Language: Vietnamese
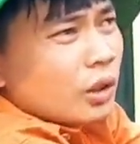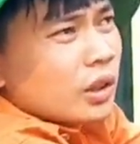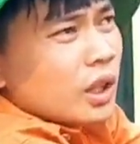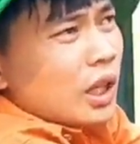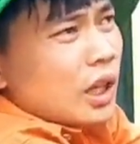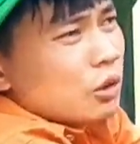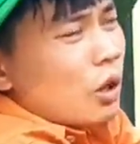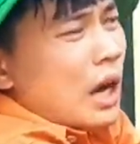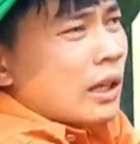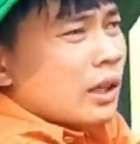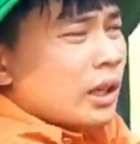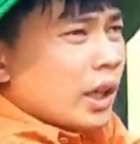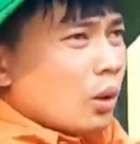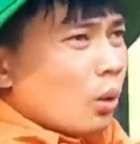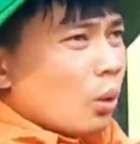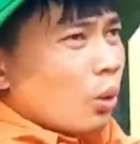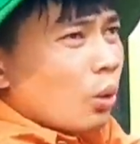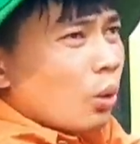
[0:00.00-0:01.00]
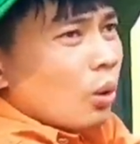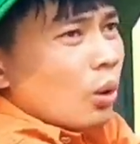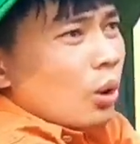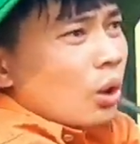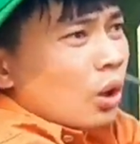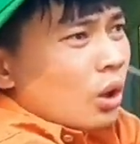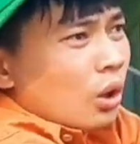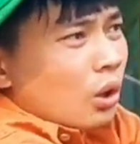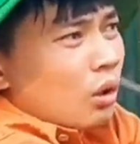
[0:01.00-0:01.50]
nhưng mà cho ăn đầy đủ
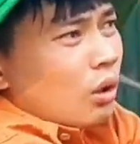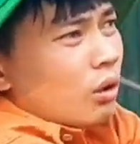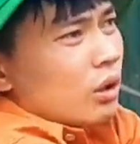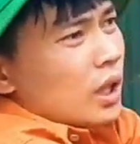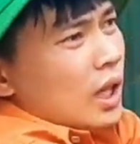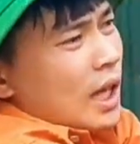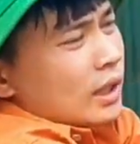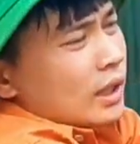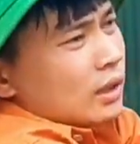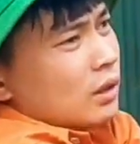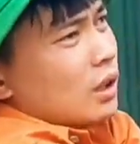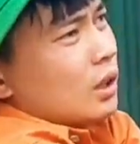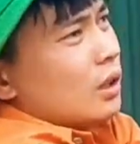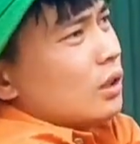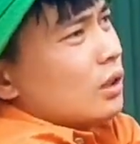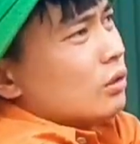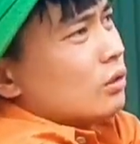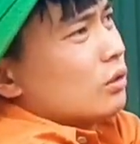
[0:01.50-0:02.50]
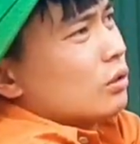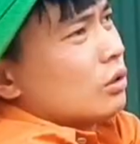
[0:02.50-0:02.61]
nó là anh ờ,